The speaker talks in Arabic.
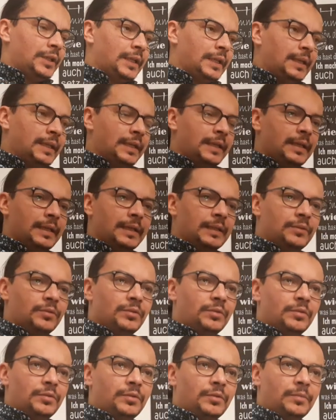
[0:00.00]
راه كاين هذا
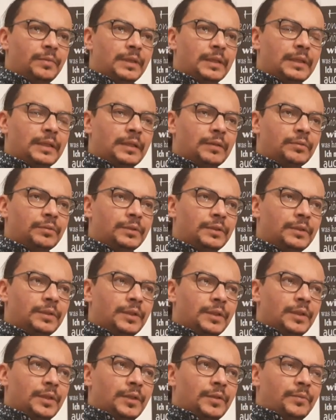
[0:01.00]
لو بلاك اوت
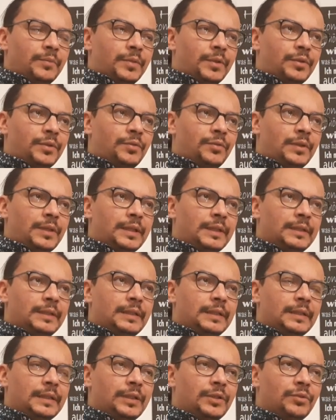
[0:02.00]
باسكو
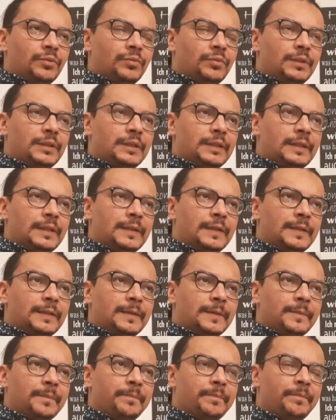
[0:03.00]
هذا كي شغل
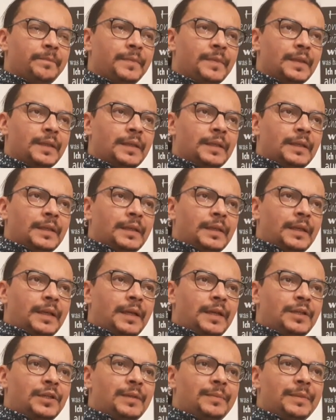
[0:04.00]

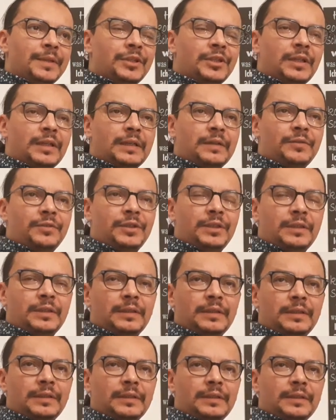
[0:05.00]
حاجه ما تشرفش
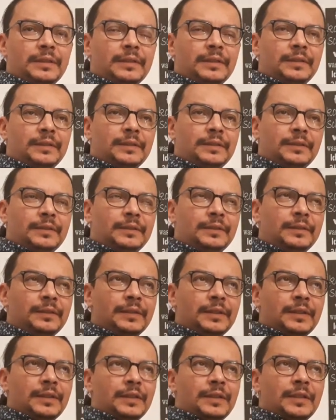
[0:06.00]

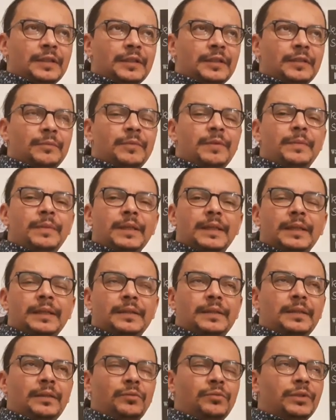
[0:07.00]
المملكه
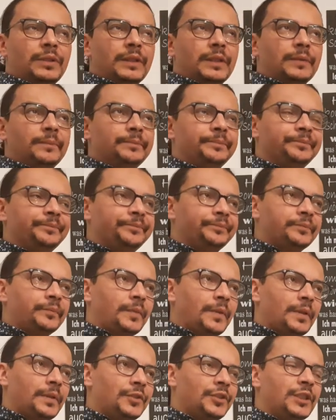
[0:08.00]
السعوديه
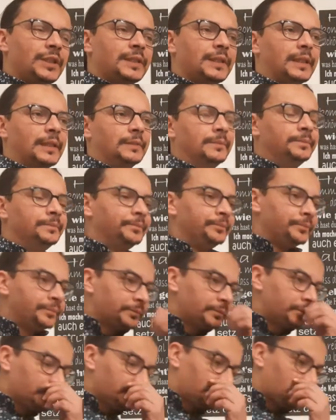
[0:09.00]
شاثرة
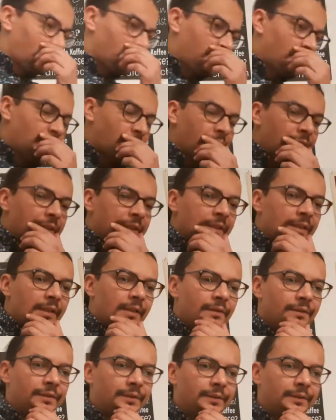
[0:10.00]
79